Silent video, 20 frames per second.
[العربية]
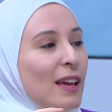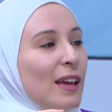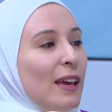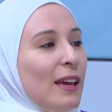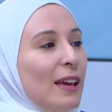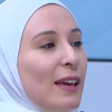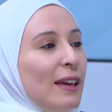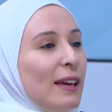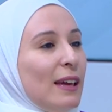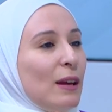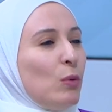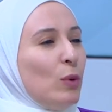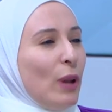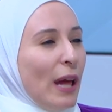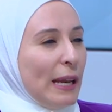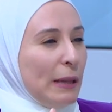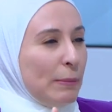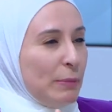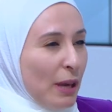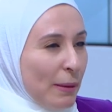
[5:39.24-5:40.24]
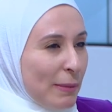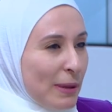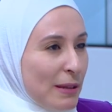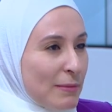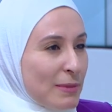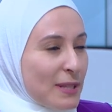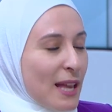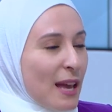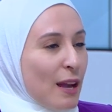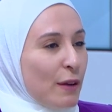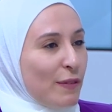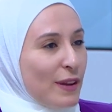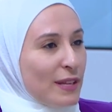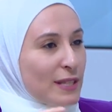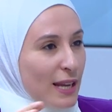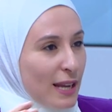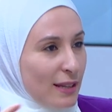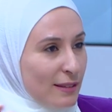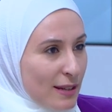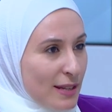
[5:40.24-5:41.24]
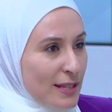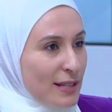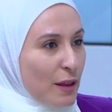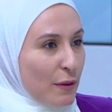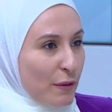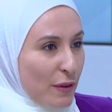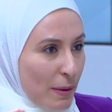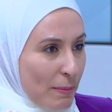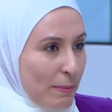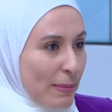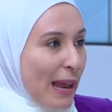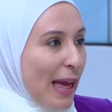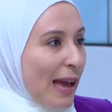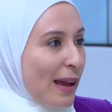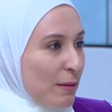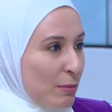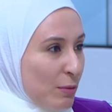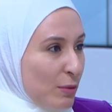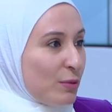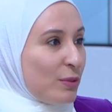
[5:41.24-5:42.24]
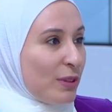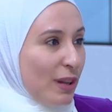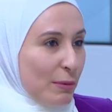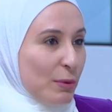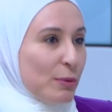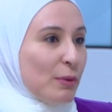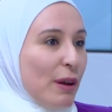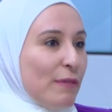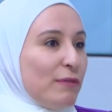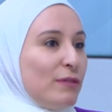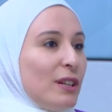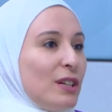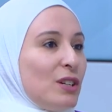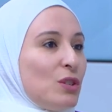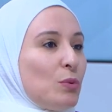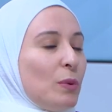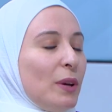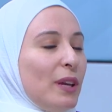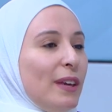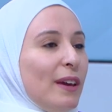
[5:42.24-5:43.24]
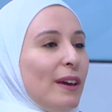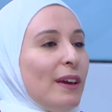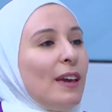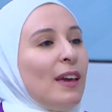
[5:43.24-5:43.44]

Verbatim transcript: آه، هو الحليب بيعمل امساك فاذا كانت نسكافيه بلاك بيكون آه. افضل آه. شويه